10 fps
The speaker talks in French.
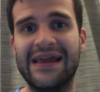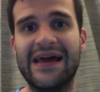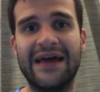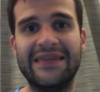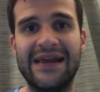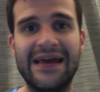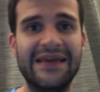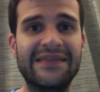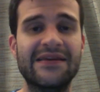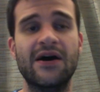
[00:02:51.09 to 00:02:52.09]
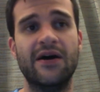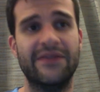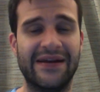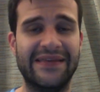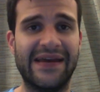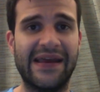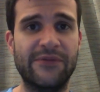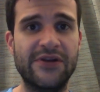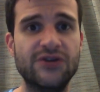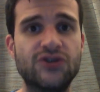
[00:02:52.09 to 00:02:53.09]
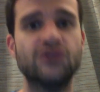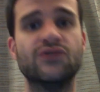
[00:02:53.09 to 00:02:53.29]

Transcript: Adélaïde dans les dernières minutes de jeu.